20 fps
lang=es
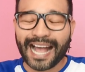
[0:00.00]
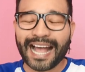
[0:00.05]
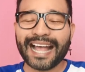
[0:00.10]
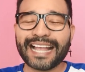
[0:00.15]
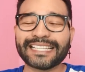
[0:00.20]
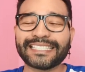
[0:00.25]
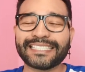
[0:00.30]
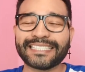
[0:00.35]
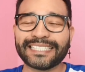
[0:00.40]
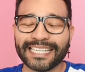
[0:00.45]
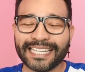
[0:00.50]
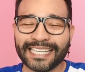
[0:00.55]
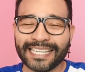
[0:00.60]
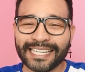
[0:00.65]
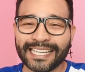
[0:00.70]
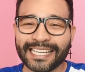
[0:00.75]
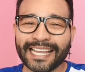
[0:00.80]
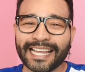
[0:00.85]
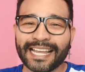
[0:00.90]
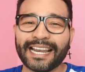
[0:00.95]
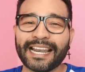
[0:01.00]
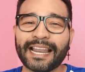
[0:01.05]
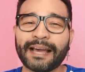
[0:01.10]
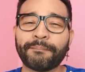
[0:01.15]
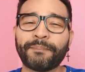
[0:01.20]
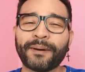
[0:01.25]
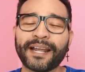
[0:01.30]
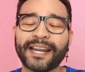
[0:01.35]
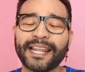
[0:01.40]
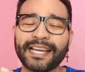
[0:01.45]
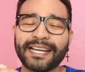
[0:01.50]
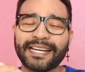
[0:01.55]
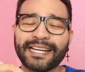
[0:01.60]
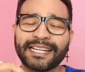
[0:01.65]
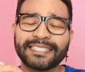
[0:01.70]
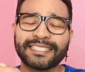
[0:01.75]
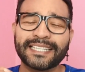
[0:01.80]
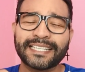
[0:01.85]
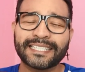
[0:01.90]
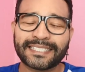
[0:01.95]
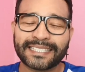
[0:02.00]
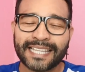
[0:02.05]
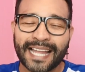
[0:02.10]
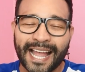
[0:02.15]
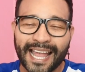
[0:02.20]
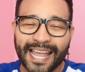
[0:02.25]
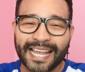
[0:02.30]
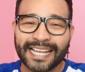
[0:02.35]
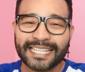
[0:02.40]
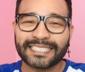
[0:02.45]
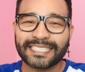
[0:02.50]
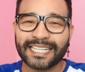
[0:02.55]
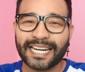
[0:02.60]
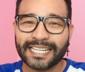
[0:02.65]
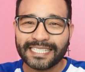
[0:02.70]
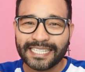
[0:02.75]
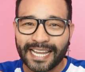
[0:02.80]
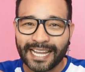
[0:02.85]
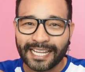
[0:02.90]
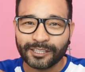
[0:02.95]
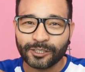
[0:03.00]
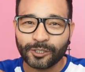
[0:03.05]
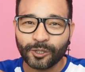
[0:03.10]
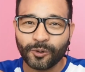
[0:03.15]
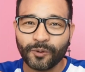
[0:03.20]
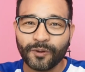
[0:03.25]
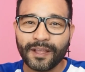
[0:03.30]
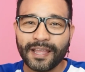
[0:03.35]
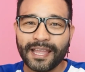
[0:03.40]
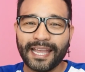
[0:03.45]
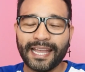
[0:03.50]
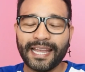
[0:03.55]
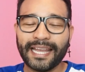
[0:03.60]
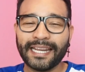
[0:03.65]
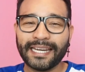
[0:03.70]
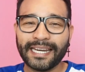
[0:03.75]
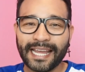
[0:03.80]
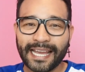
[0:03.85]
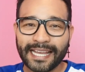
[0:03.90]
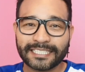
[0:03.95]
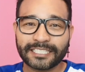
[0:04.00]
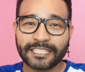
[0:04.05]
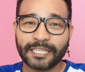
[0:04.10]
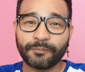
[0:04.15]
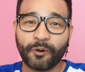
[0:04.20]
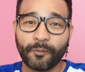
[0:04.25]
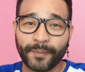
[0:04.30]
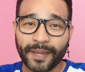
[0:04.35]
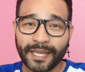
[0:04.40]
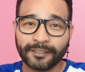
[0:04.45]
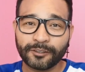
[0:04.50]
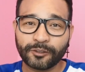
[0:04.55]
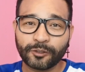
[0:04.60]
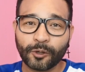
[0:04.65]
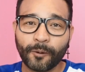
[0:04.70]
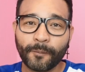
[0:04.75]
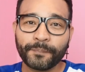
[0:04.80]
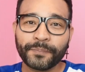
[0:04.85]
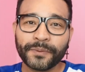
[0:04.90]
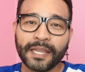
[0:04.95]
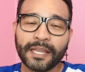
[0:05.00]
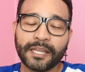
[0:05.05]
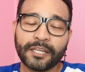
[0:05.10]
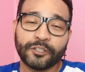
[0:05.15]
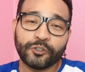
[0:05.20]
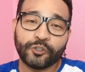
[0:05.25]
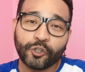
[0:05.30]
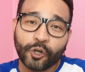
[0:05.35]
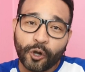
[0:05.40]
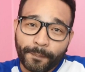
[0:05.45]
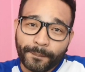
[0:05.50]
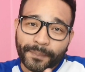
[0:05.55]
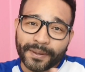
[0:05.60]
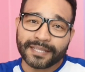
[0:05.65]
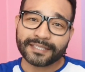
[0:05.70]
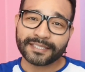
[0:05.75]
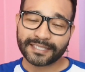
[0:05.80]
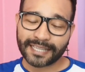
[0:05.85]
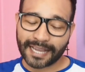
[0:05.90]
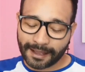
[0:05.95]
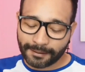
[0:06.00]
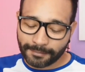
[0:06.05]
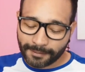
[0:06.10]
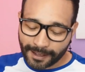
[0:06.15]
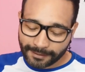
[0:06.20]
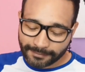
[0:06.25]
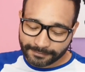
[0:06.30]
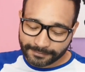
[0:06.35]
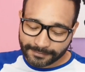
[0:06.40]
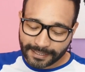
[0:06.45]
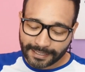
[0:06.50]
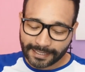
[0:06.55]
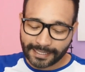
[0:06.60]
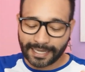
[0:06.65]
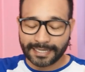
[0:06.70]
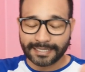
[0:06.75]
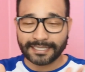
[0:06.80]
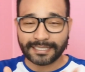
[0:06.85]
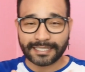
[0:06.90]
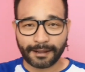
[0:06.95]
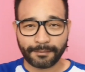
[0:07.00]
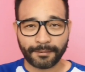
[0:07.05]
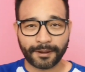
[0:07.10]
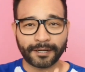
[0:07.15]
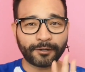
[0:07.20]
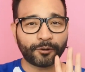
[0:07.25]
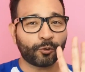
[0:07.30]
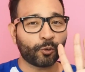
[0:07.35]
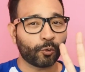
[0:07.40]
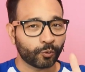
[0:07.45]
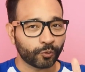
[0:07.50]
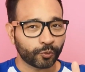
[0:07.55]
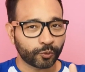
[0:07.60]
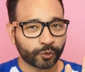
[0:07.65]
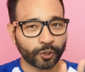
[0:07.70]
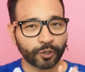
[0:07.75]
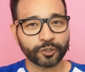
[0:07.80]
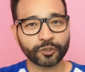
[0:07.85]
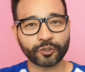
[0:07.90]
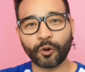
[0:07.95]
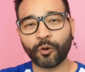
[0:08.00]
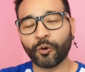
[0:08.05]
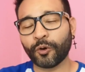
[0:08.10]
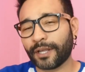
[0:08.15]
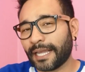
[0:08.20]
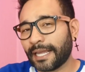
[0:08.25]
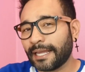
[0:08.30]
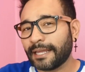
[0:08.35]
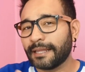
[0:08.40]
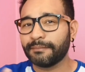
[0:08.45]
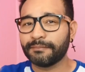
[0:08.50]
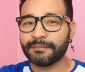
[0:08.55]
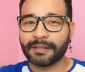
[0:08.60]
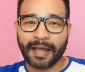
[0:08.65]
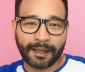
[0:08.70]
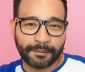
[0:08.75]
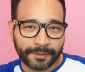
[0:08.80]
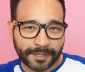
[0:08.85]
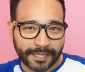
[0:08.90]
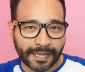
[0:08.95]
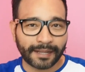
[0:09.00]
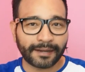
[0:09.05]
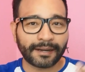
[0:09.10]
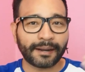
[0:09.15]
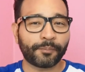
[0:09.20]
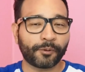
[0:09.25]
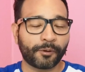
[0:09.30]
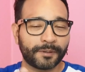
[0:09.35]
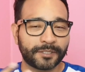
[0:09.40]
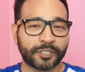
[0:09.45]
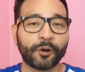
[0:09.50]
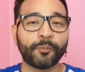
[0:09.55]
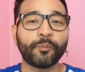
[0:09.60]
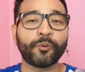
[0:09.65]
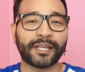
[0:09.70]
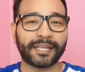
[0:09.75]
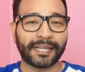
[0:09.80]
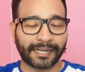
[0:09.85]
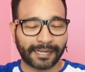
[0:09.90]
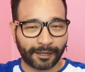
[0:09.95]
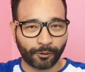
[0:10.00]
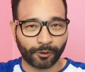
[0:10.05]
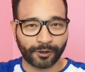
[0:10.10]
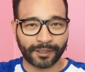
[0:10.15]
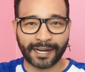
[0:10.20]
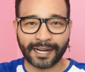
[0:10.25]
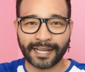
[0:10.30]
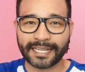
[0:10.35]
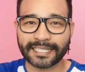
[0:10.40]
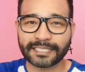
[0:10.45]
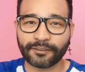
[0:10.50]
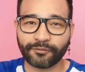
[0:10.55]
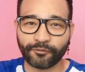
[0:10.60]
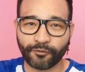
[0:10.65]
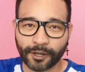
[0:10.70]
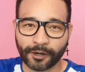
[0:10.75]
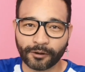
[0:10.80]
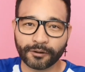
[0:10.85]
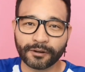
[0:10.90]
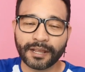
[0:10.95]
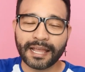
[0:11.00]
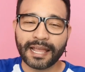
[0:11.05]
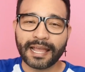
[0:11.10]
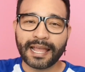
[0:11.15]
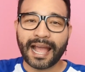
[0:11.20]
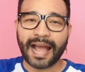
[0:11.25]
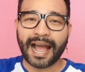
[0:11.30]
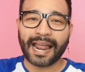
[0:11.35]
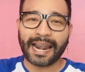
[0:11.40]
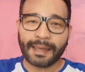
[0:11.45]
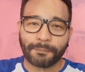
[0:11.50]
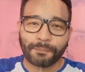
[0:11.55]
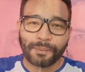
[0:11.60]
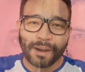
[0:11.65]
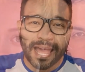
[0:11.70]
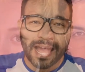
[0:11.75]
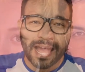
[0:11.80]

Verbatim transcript: Así, la pareja se está extrañando en este momento. Yo pensaba que estaban juntos o que habían aprovechado, porque recordarán que se fueron a la